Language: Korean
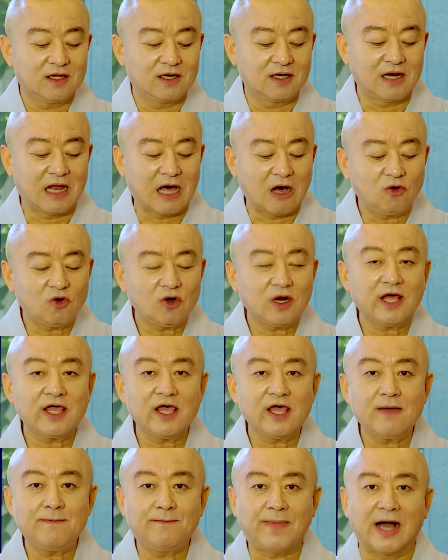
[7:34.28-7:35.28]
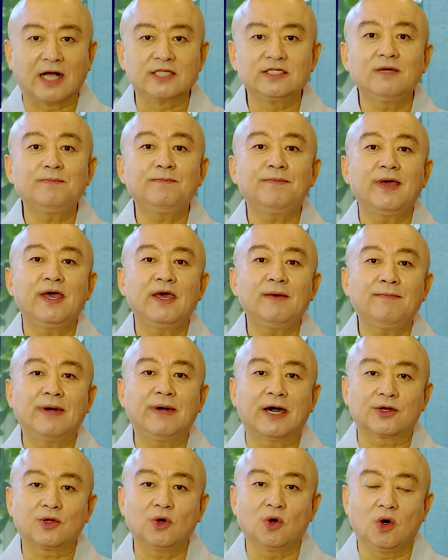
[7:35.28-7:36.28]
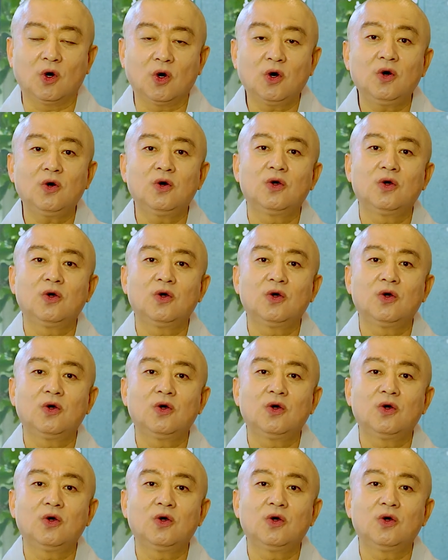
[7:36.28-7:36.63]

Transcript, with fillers: 라울라의 방 옆에 바로